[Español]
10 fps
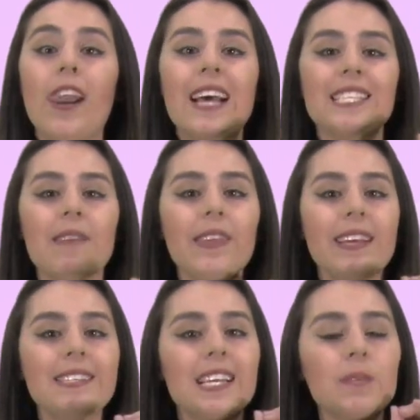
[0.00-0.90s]
Las
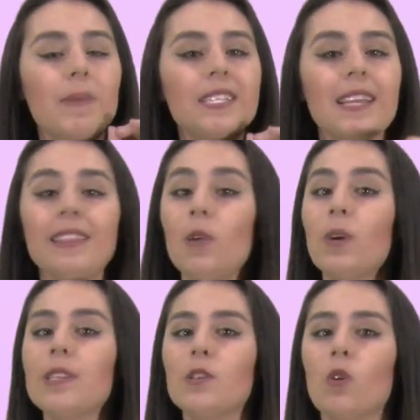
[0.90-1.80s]
evidencias más
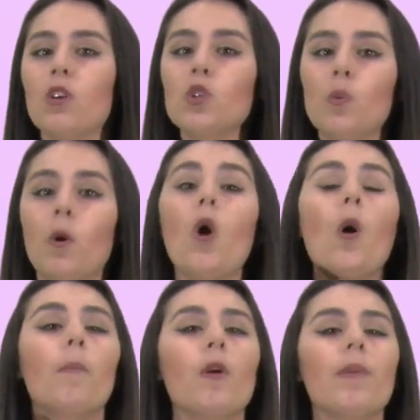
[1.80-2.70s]
antiguas de su consumo
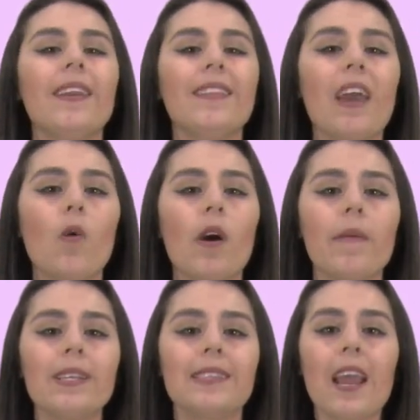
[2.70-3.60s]
provienen de
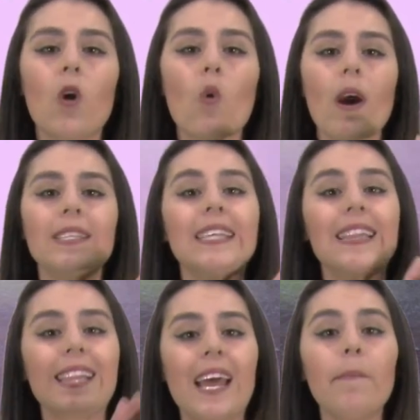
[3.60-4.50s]
cuevas de
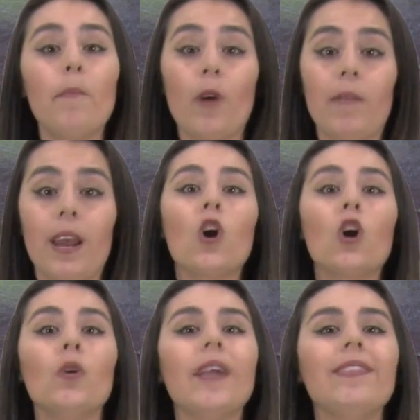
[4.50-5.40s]
Coaxatlán, Puebla,
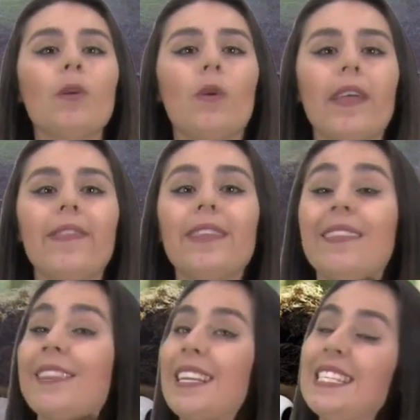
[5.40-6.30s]
con una antigüedad de
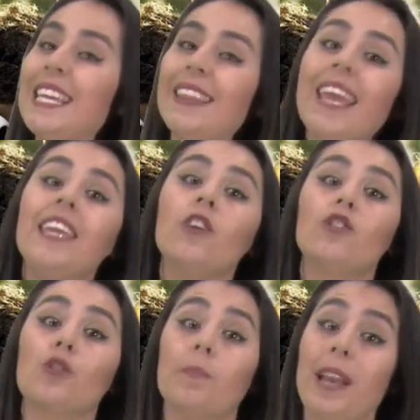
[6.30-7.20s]
entre 7 y
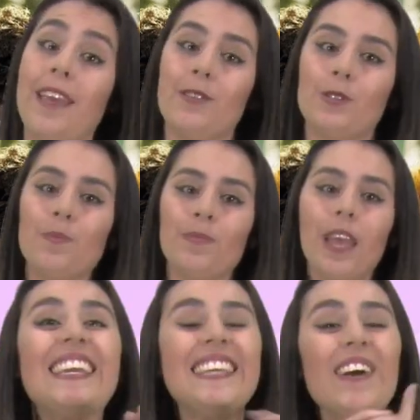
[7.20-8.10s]
8 mil años.
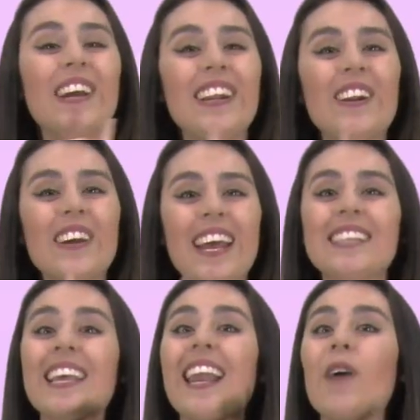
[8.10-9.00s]
Y aunque no lo
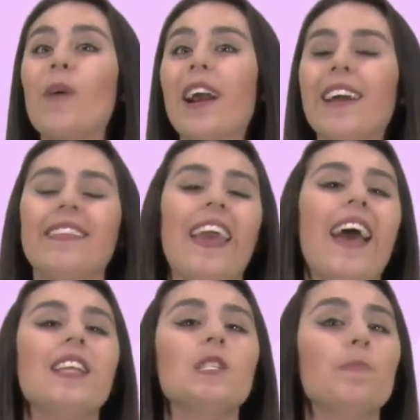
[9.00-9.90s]
creas, el aguacate
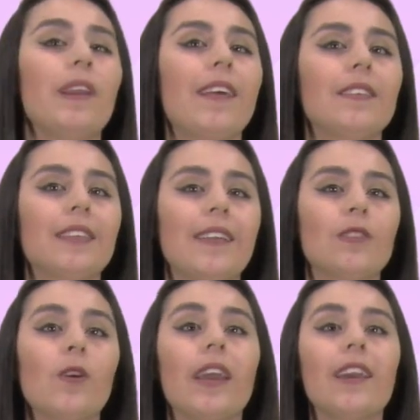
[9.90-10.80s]
ha inspirado
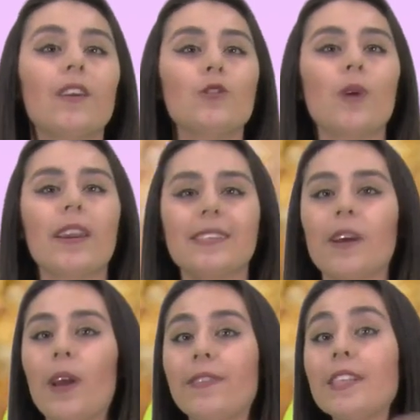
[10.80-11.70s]
tanto que incluso hay
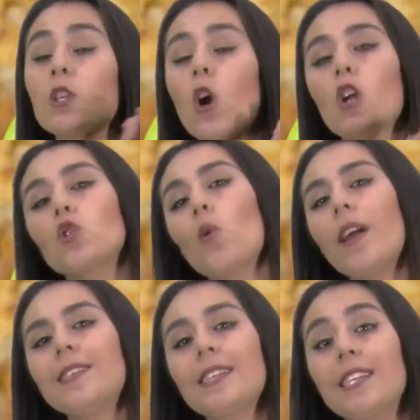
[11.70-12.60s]
restaurantes con los
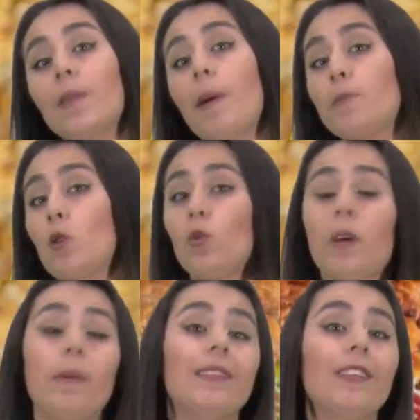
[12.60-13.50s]
cuales se sirve
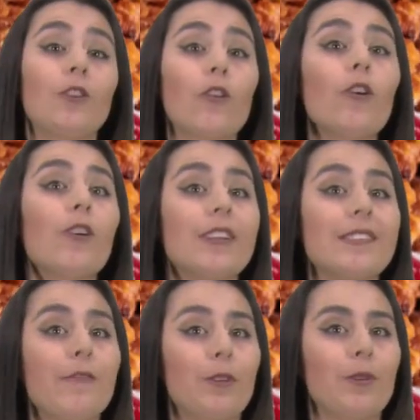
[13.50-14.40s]
absolutamente todo con
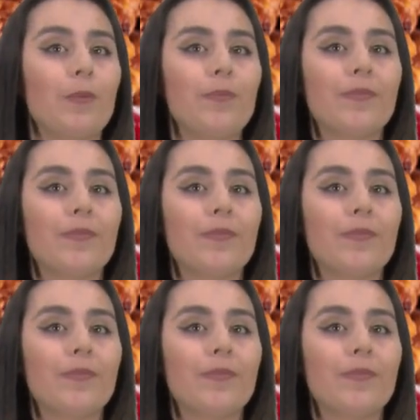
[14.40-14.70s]
este fruto.